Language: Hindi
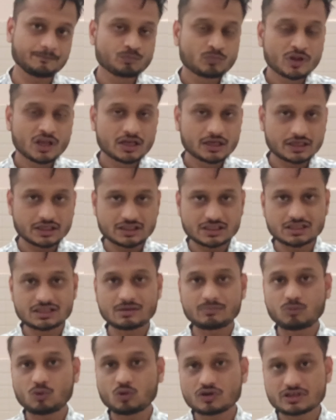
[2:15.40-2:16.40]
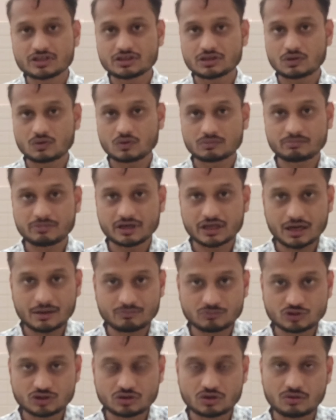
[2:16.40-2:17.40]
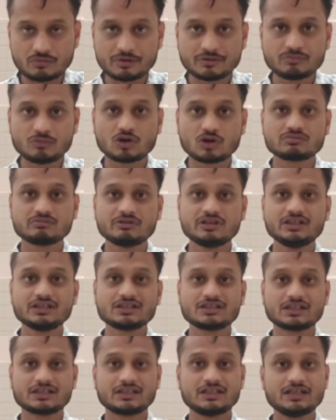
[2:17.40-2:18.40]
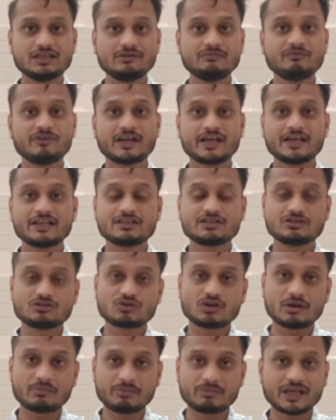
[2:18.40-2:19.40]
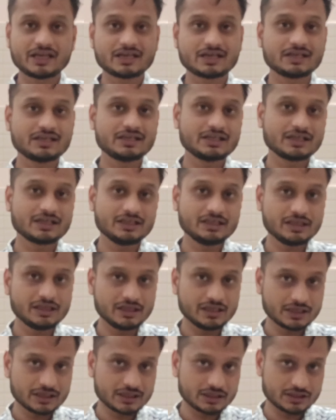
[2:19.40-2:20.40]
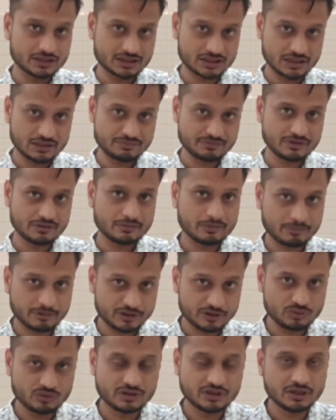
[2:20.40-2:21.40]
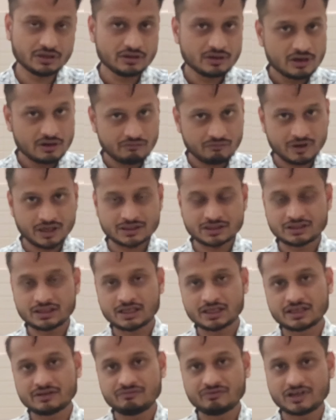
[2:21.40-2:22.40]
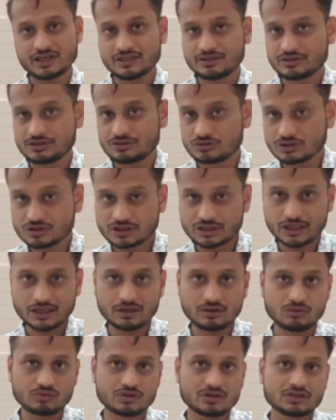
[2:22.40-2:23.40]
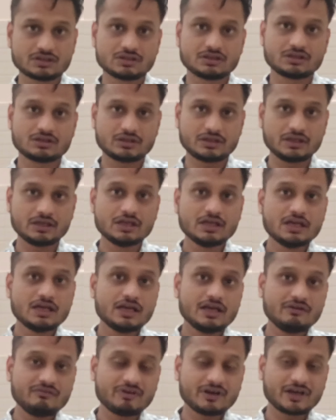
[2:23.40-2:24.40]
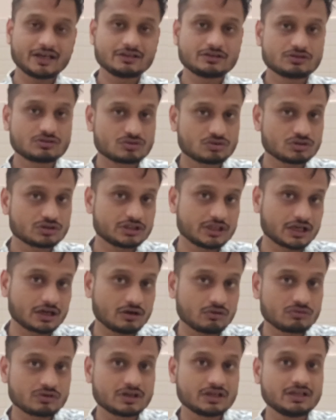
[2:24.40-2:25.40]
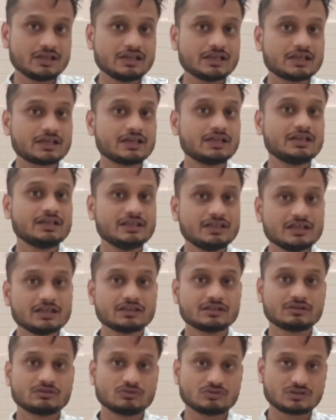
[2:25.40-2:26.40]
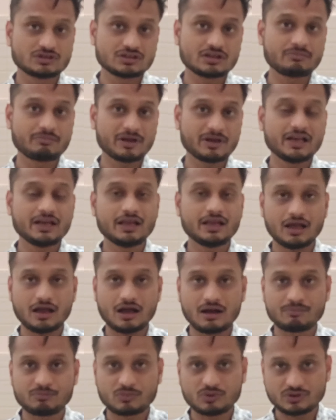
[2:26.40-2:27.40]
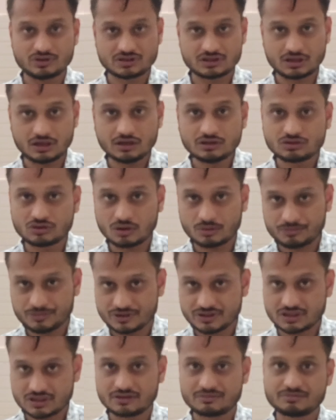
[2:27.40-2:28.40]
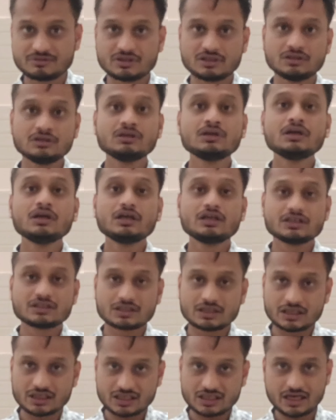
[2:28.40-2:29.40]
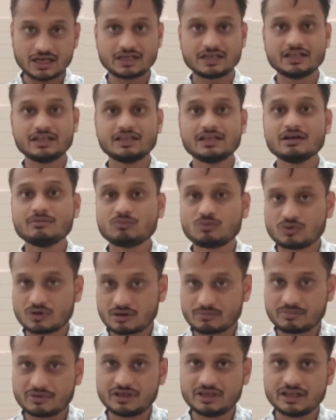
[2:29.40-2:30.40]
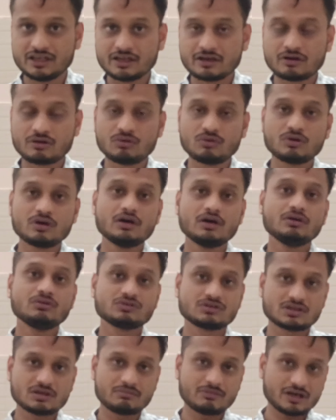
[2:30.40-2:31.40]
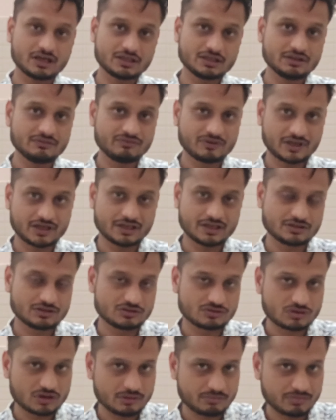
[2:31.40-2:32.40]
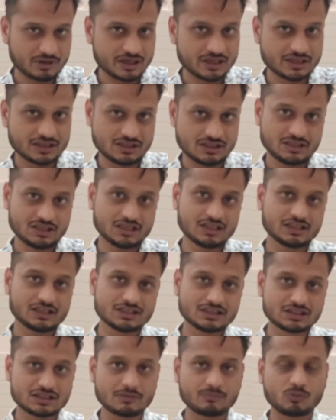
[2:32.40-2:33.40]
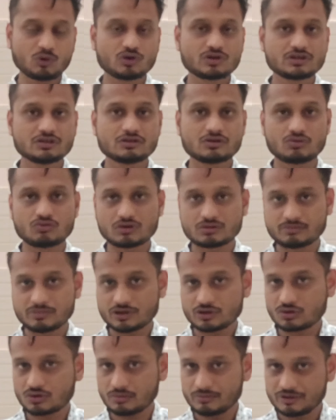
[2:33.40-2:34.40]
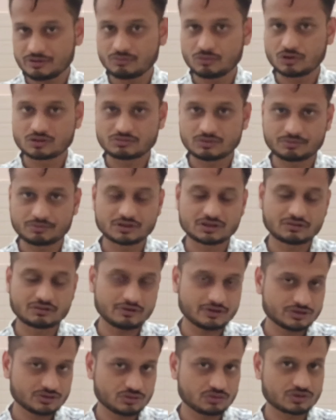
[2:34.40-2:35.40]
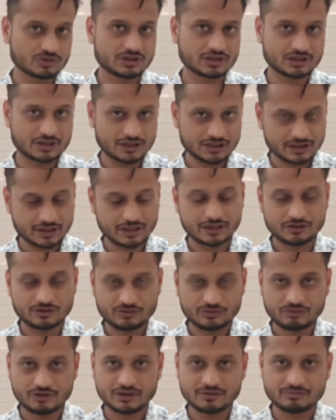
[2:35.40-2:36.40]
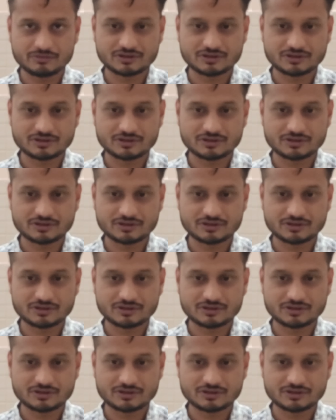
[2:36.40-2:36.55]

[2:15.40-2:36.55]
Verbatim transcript: हैं किसी सपोर्ट की ज़रूरत पड़े आप मुझे कमेंट बॉक्स में लिख सकते हैं इन वैकेंसीज को अप्लाई करने के लिए लिंक डिस्क्रिप्शन में पड़ी हुई है वहां से जाके इन वैकेंसीज को चेकआउट कर सकते हैं इन वैकेंसीज को चेकआउट करने के लिए उससे पहले आपको इसका जॉब डिस्क्रिप्शन इसका क्राइटेरिया पूरा पढ़ लेना होगा उसके बाद ही इन वैकेंसीज को अप्लाई कीजिएगा किसी सपोर्ट की ज़रूरत पड़े कॉमेंट बॉक्स में अपना सवाल छोड़ सकते हैं थैंक यू वेरी